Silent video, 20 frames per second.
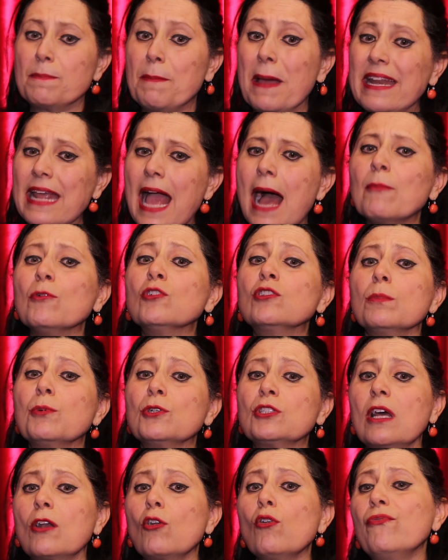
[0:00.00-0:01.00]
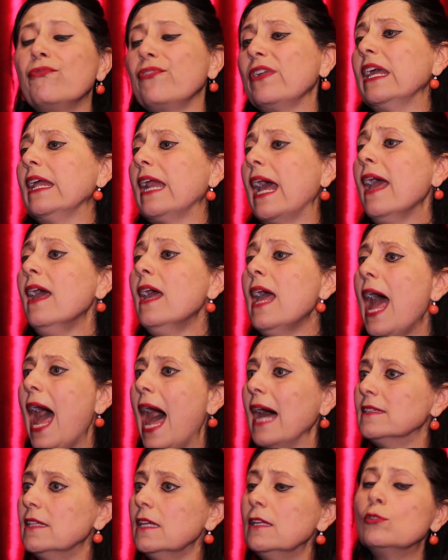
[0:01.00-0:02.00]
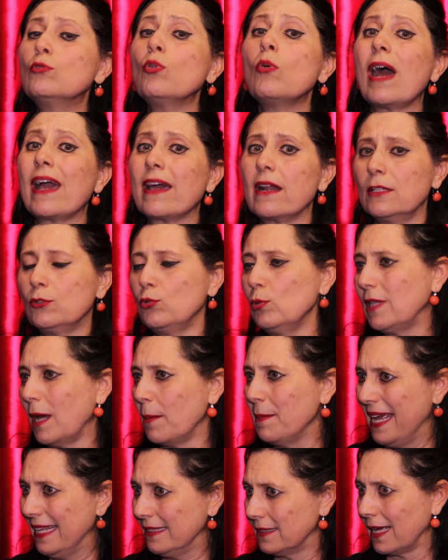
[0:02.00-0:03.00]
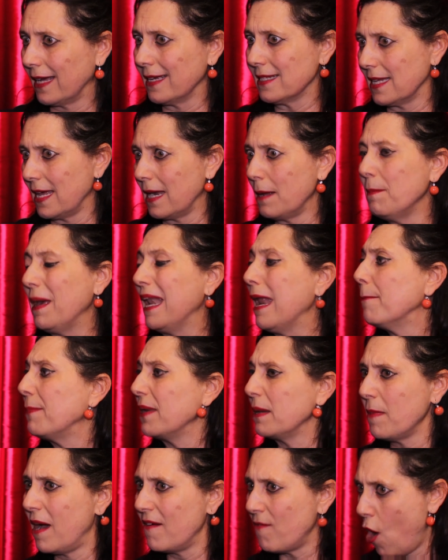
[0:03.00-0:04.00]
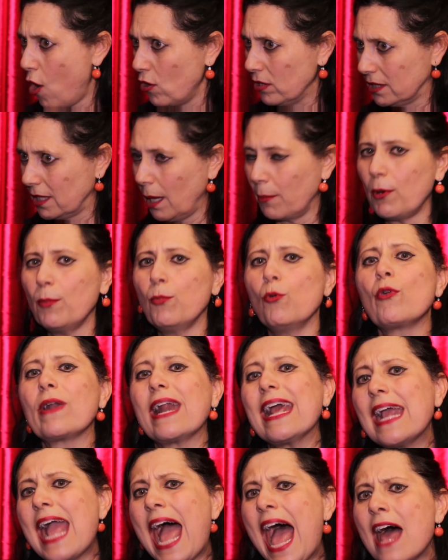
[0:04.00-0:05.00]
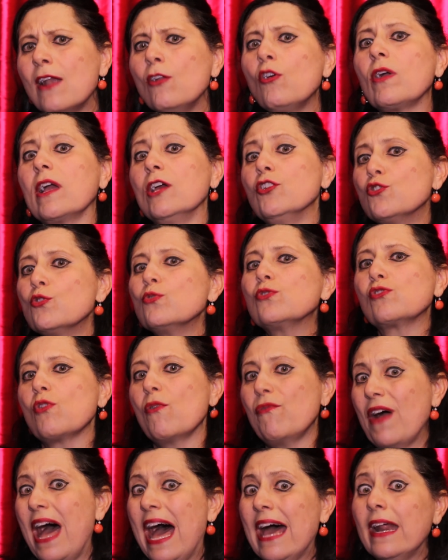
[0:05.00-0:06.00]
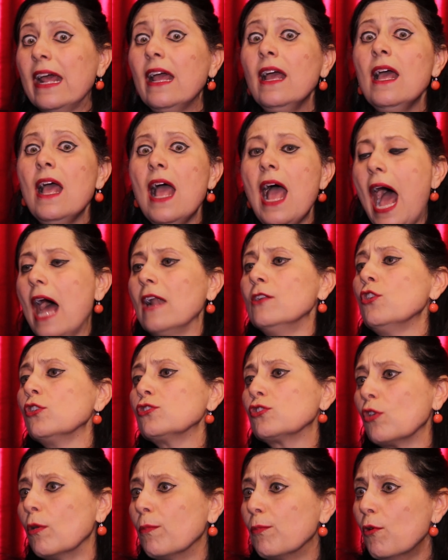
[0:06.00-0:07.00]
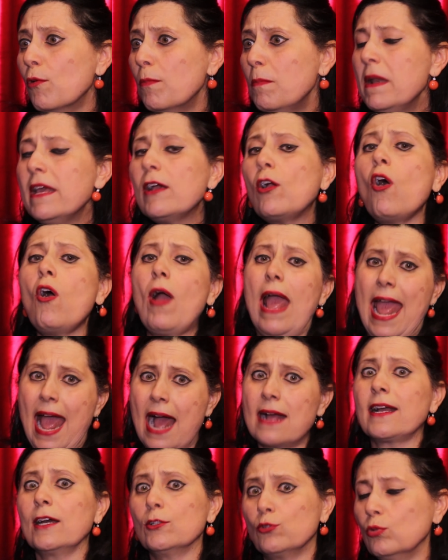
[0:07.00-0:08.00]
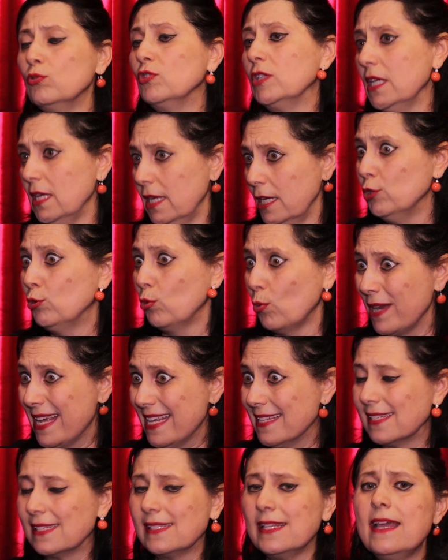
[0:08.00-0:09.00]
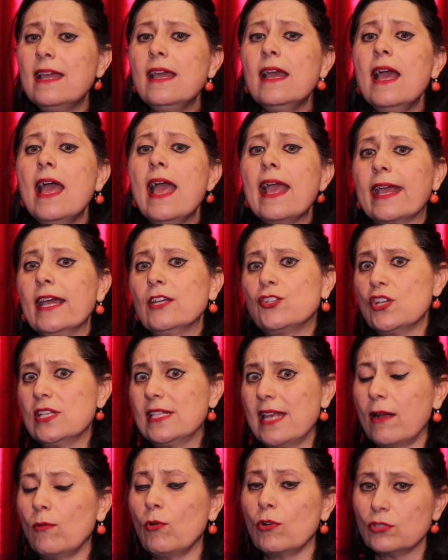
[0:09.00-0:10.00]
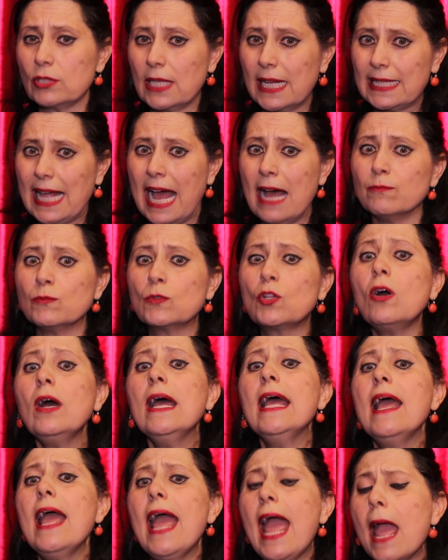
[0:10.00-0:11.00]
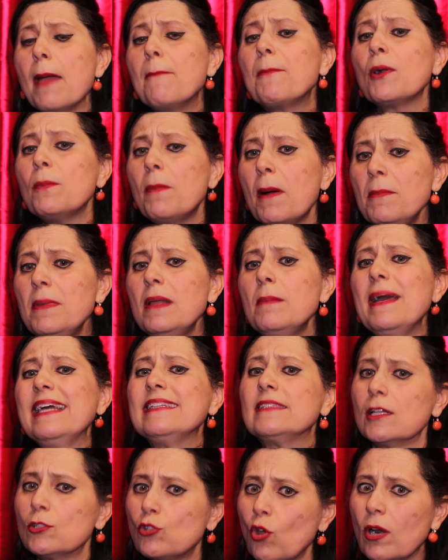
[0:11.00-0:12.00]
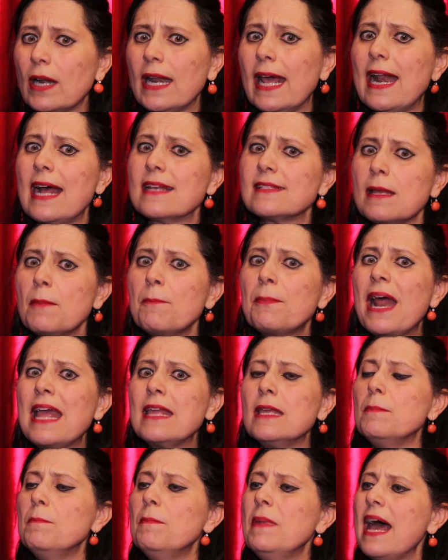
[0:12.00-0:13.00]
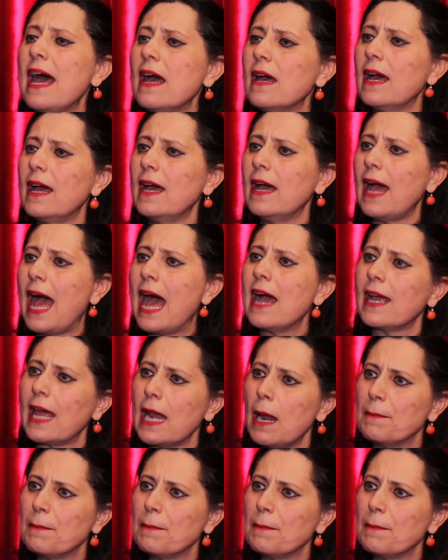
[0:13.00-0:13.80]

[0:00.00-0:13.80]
speriamo di poterlo offrire addirittura gratuitamente, esatto. che sarebbe la prima volta, proprio un regalo che è giusto fare al nostro pubblico e anche a tutti i turisti che ci seguono da tanto sì. e probabilmente tornerà sempre a Ibla eh, anche